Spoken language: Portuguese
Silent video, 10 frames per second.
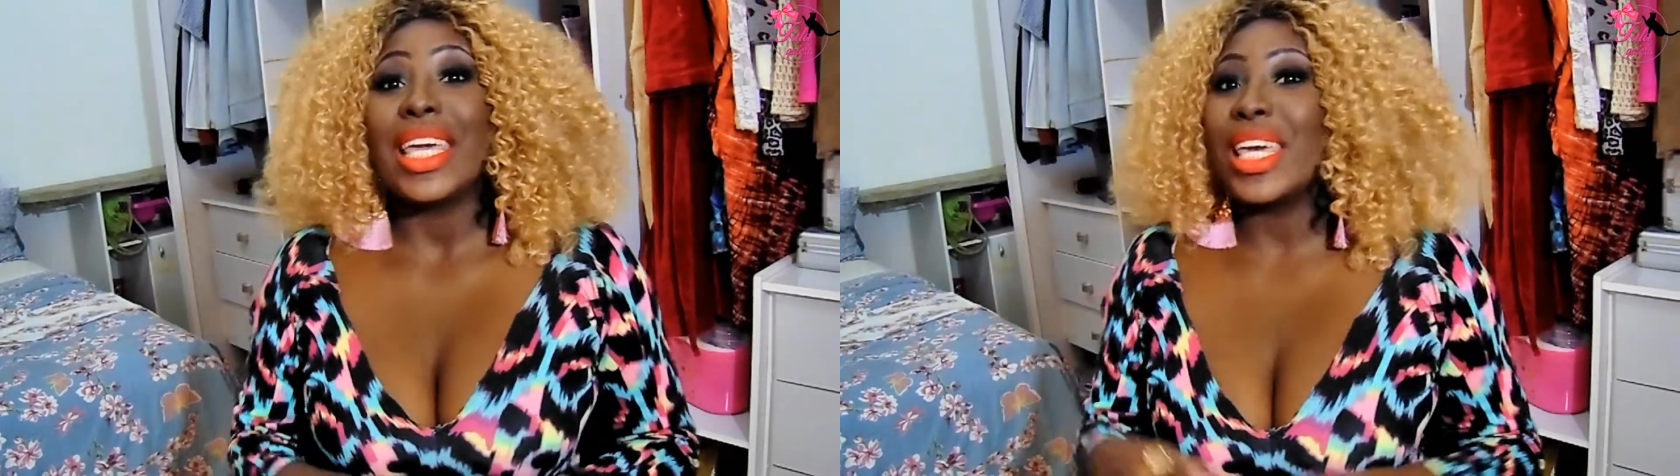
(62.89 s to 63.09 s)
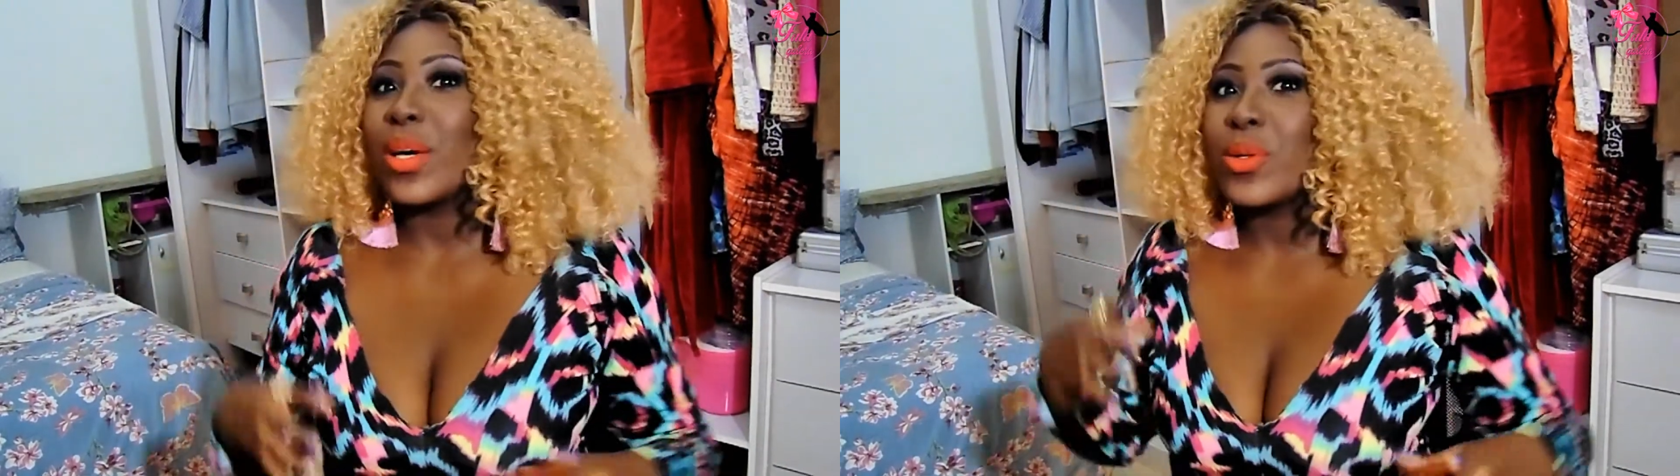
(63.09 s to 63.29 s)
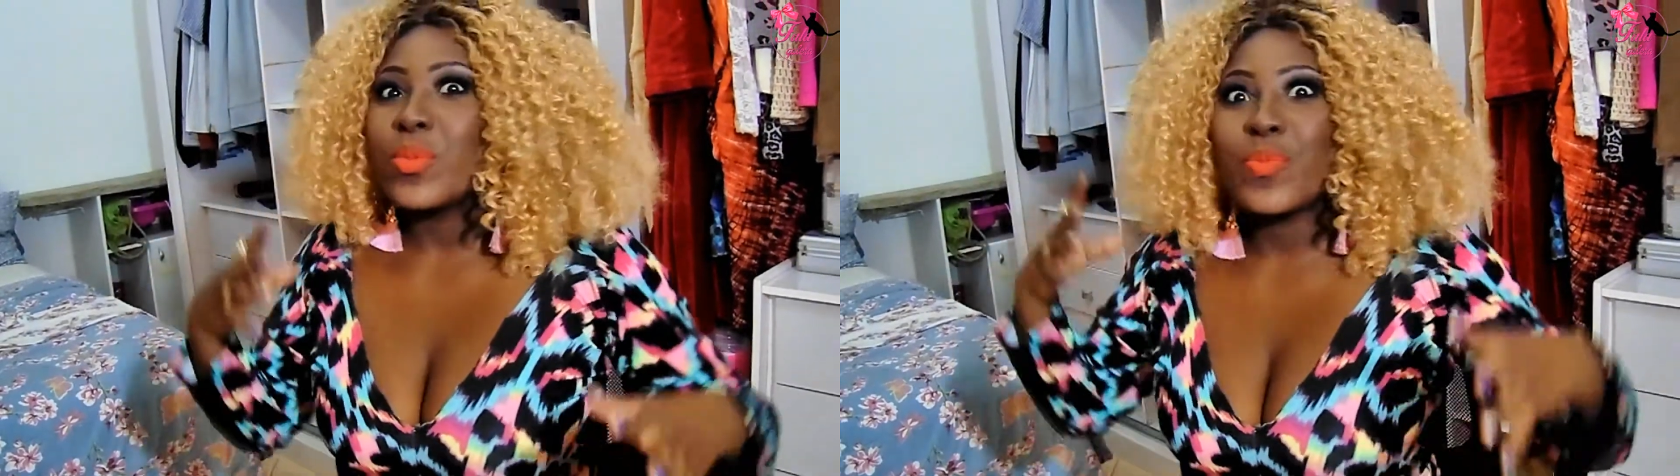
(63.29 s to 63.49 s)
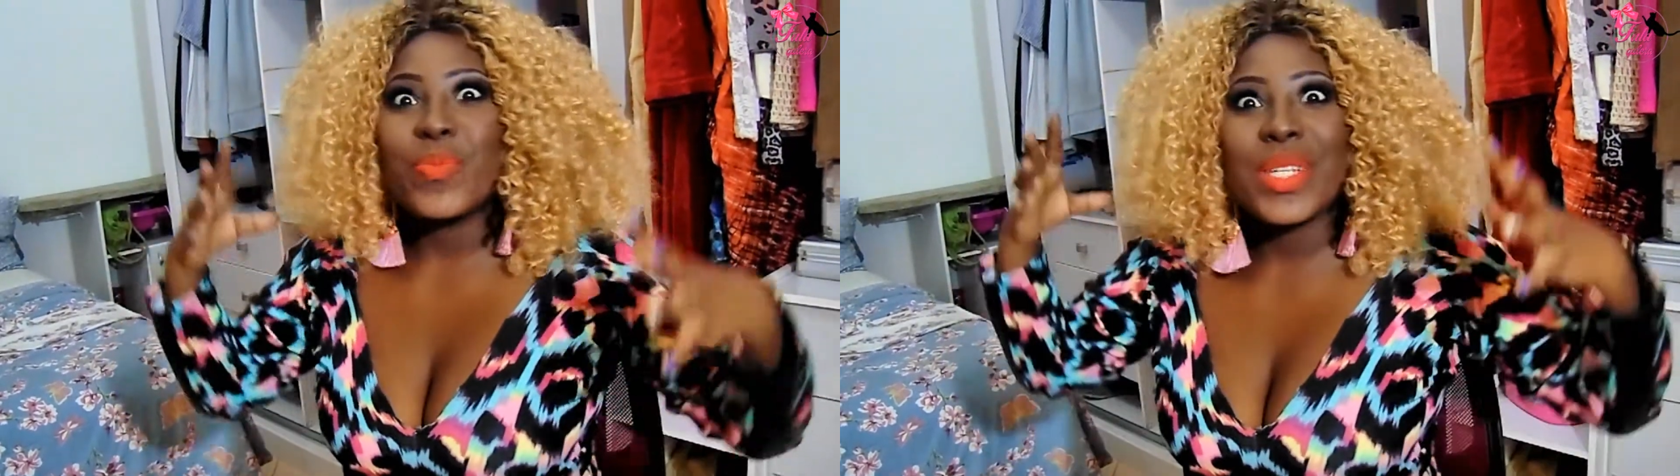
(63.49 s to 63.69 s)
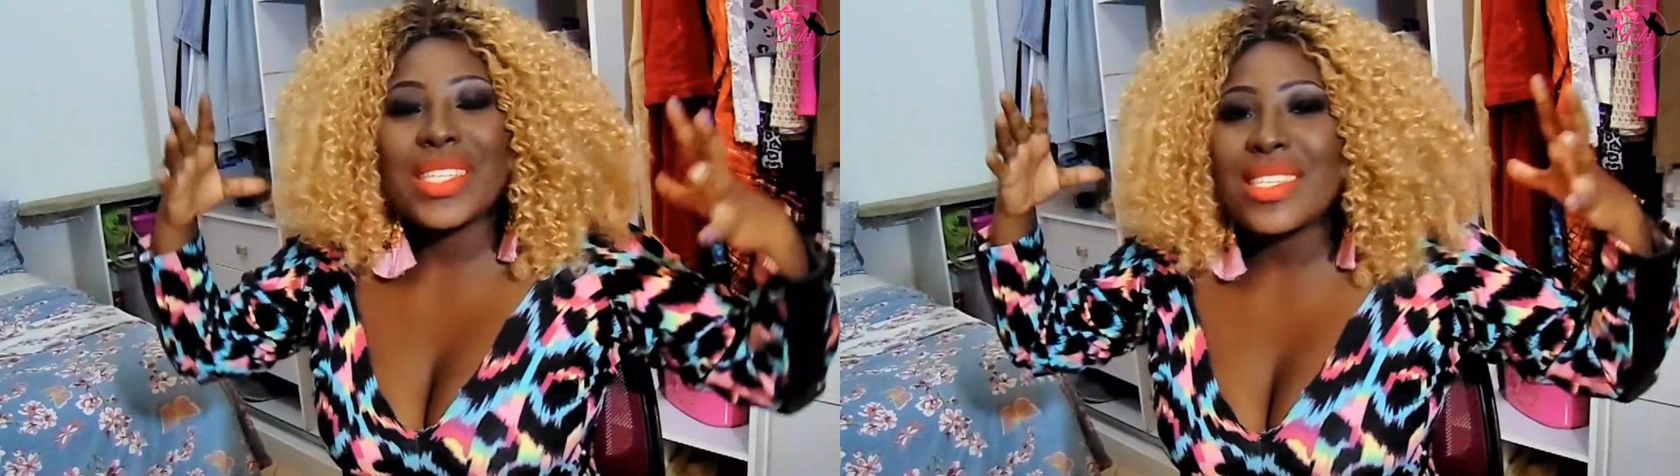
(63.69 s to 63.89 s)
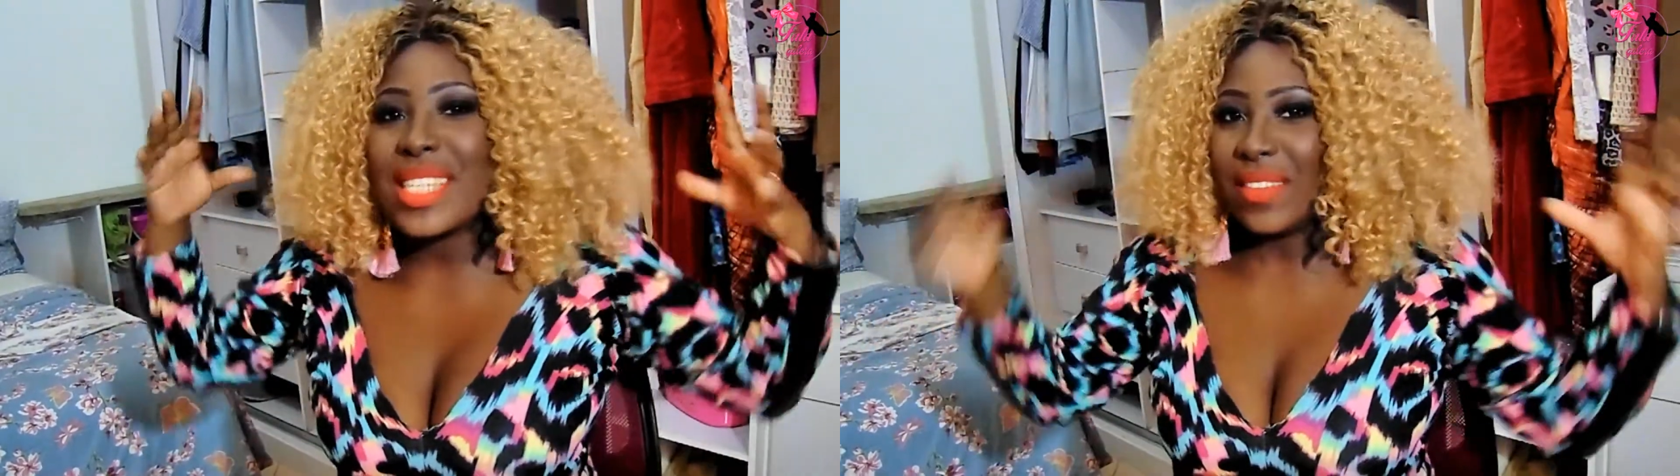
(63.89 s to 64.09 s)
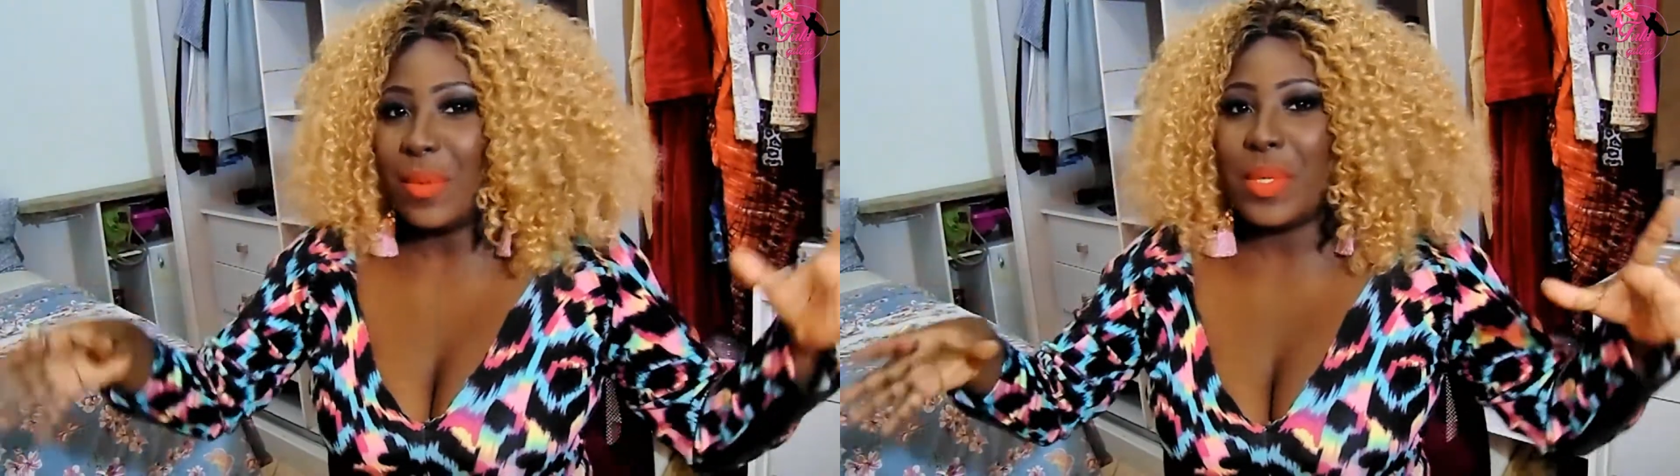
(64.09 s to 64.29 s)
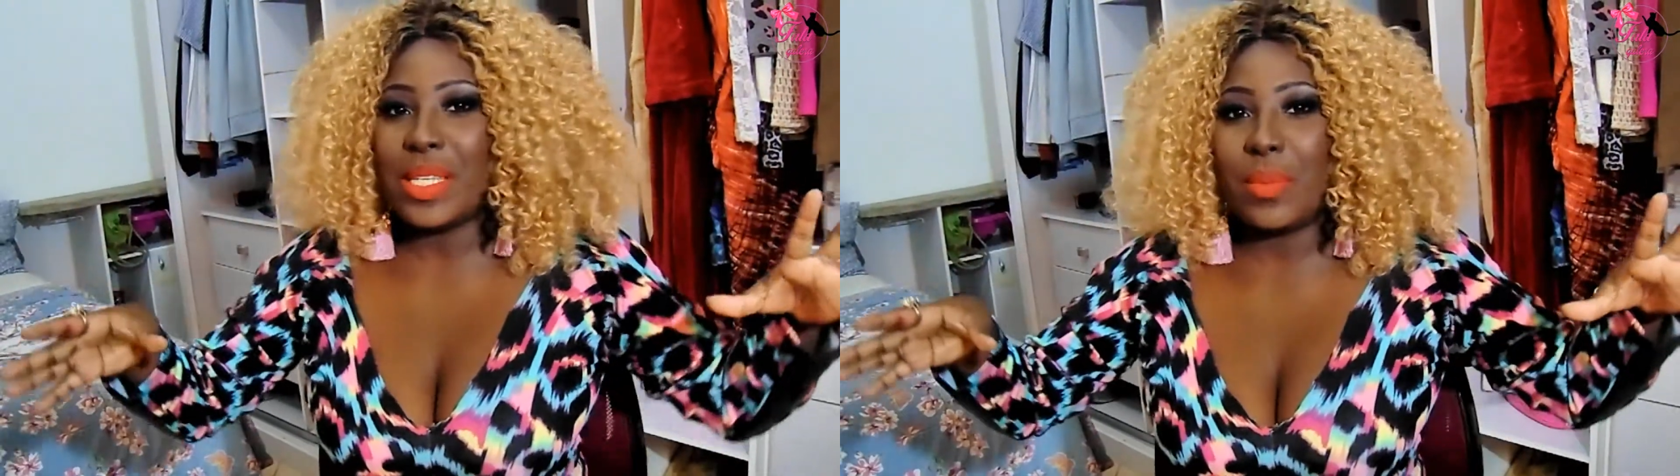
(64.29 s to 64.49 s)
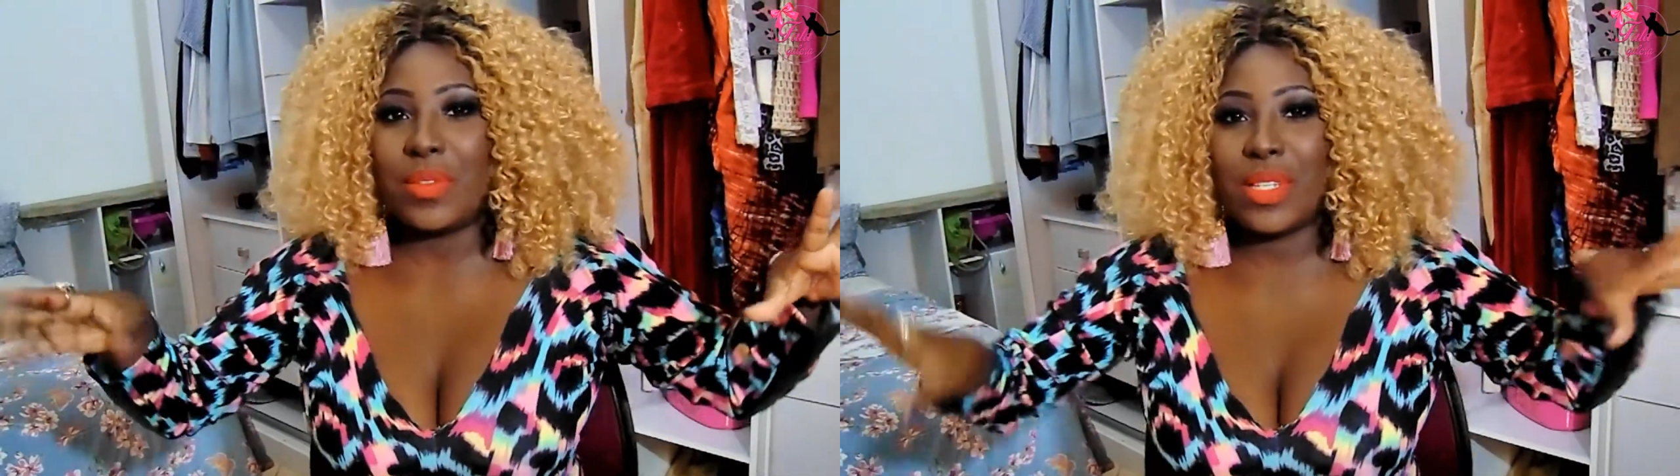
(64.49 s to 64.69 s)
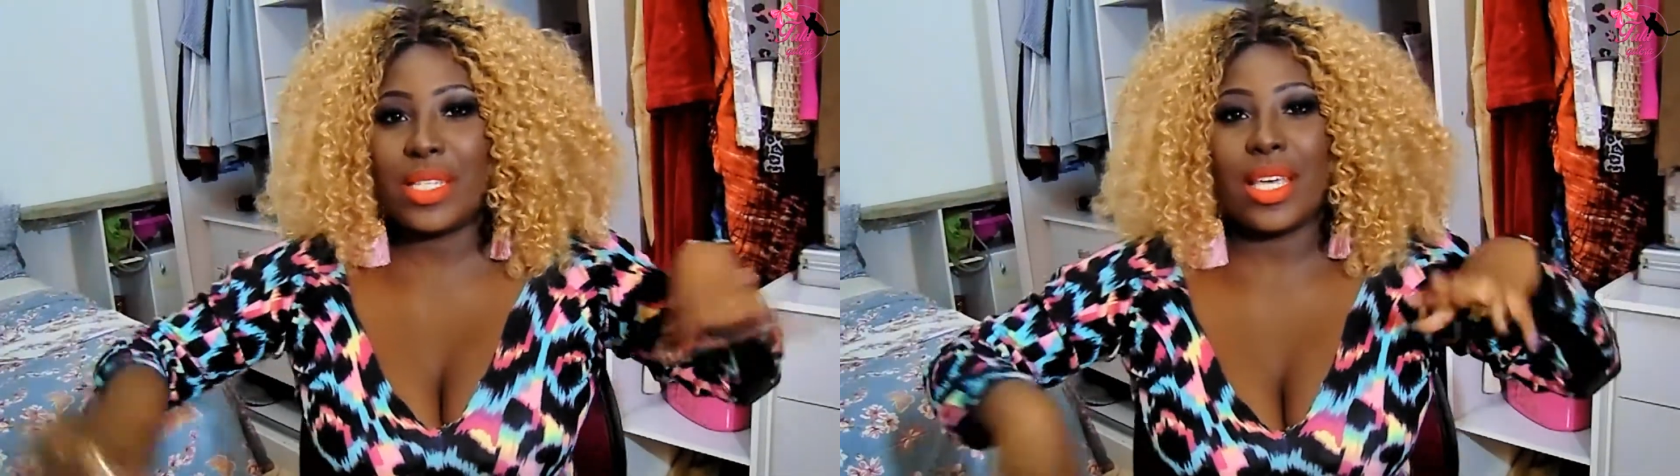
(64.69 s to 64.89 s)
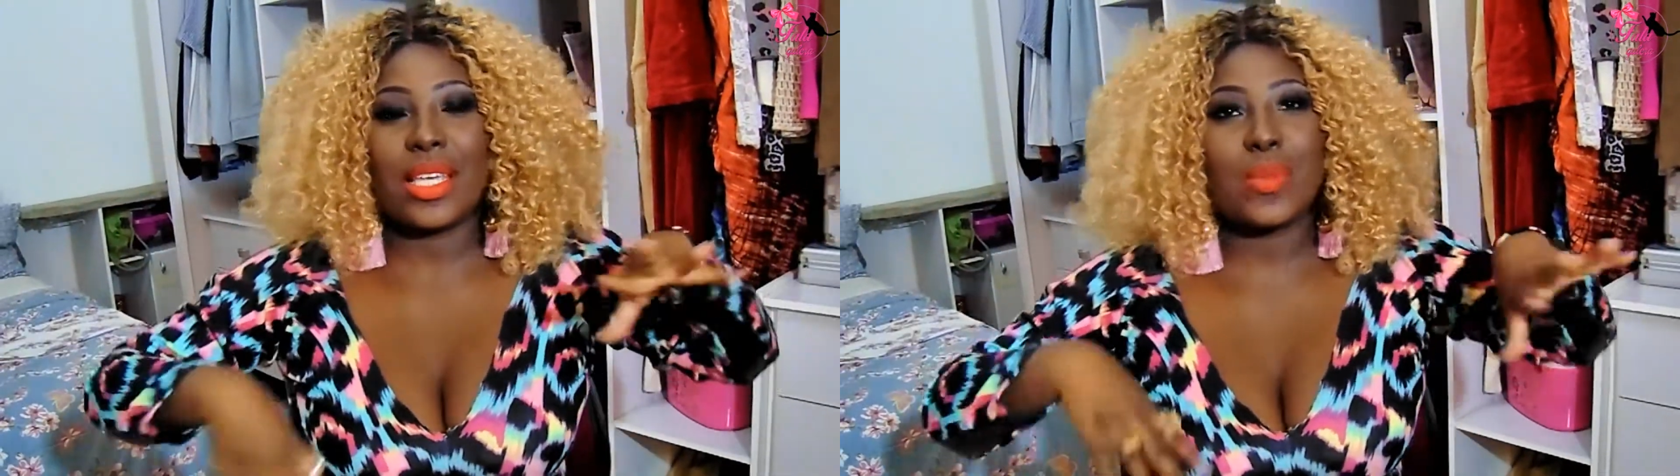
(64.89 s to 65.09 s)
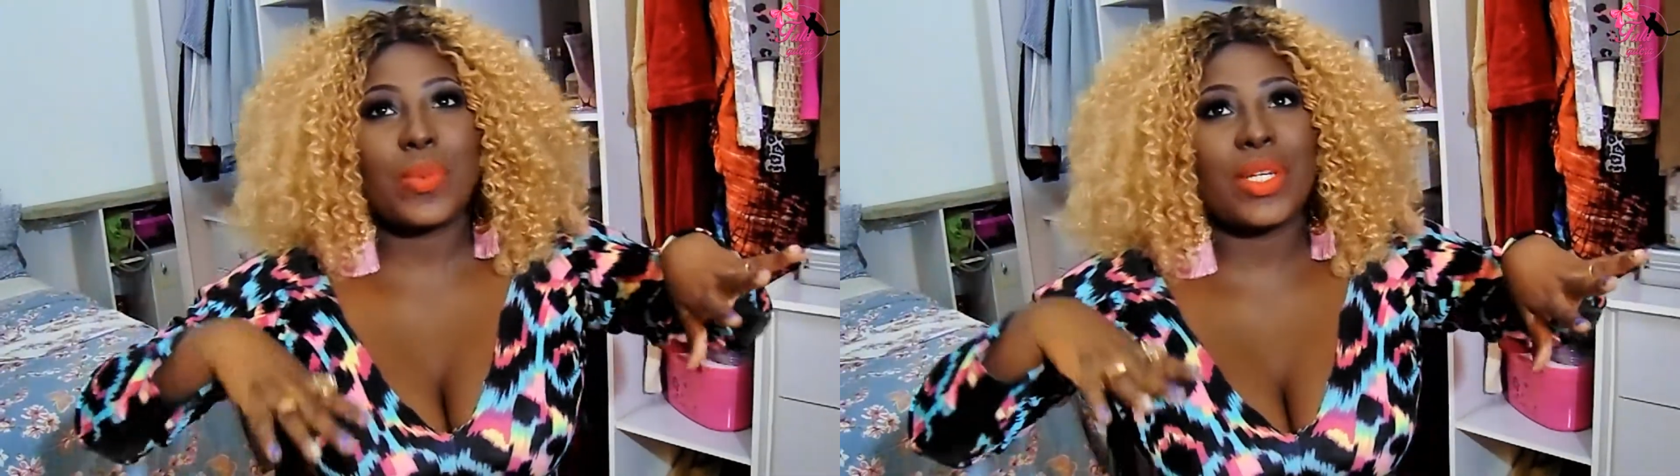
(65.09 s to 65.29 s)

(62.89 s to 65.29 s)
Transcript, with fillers: E eu precisava passar para vocês,